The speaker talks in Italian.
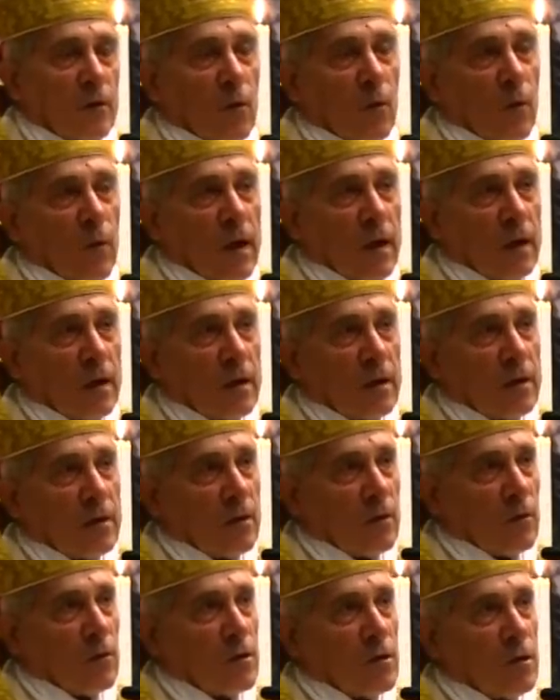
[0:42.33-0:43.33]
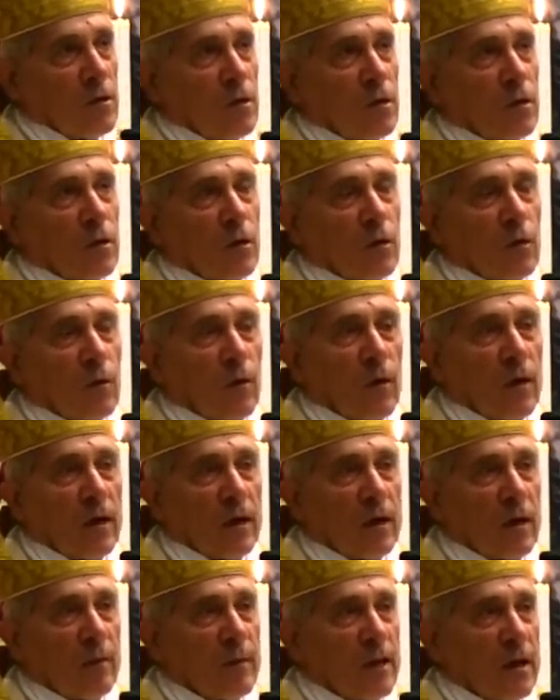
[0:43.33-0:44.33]
con qualche delusione, con
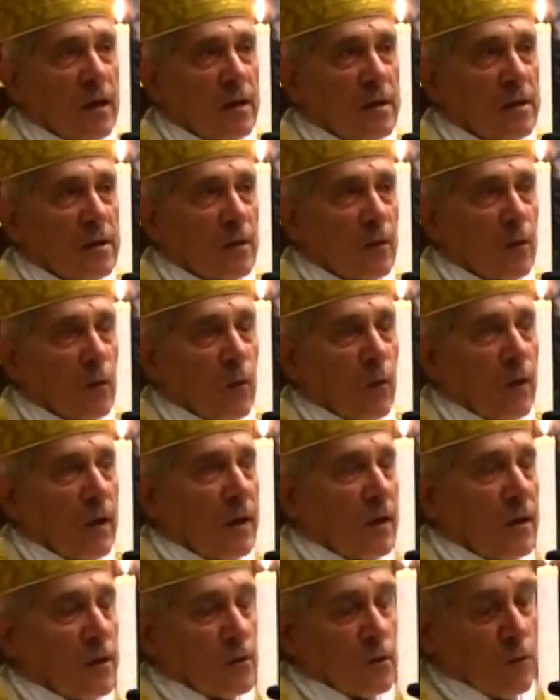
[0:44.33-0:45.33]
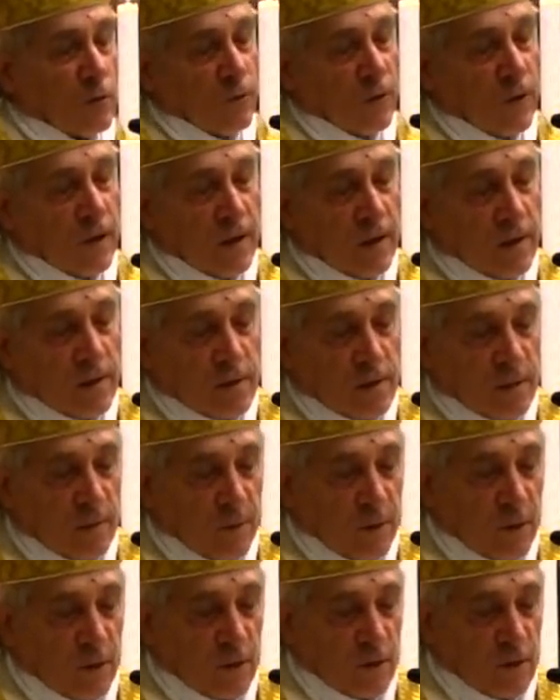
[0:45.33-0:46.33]
qualche amarezza, con qualche sofferenza,
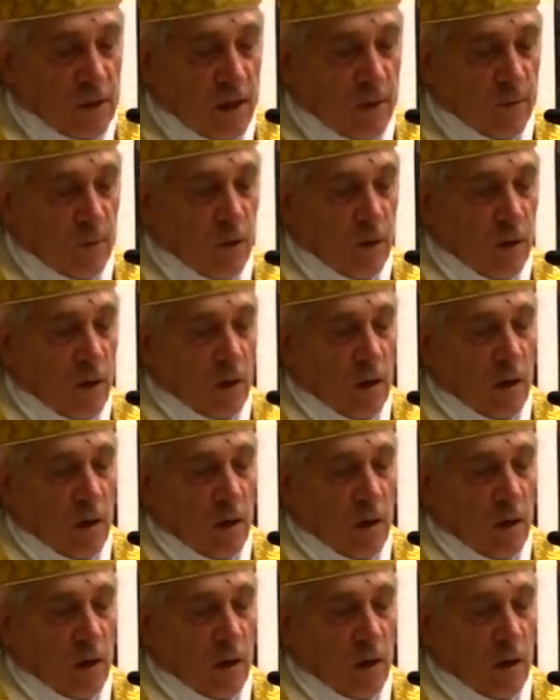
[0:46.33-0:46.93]
però siamo